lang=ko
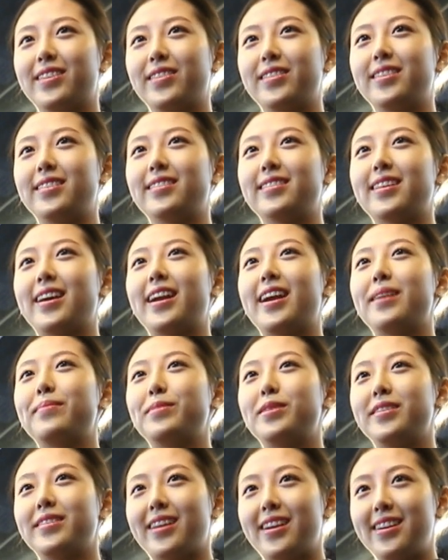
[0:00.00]
저는
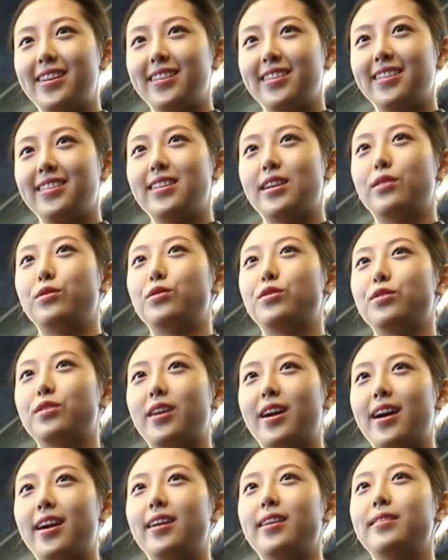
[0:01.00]
사람을 살리는
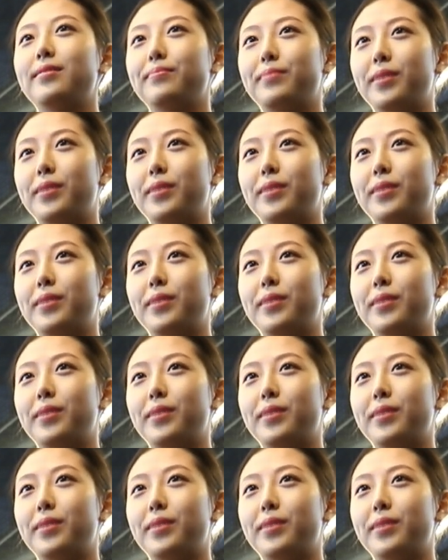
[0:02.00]
연주가